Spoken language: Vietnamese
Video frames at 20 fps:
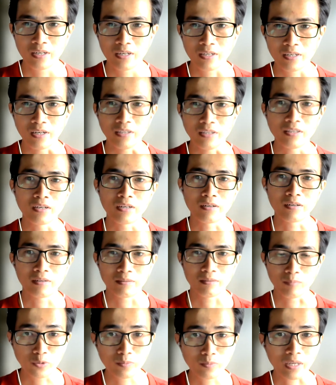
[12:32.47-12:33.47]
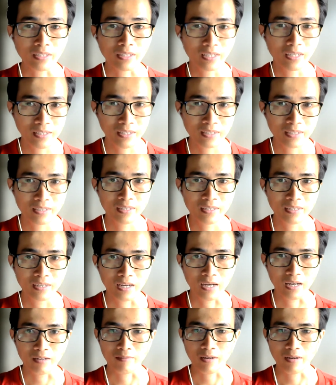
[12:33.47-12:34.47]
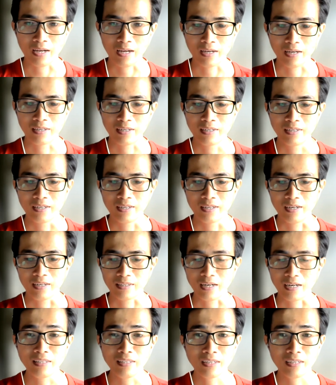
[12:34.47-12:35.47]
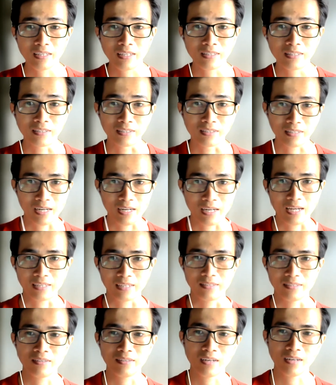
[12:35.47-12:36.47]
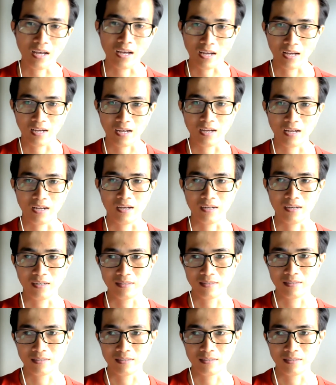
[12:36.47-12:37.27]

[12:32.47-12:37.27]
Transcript: để tân bổ sung thay thế à, và à, tránh những cái tình trạng như là à,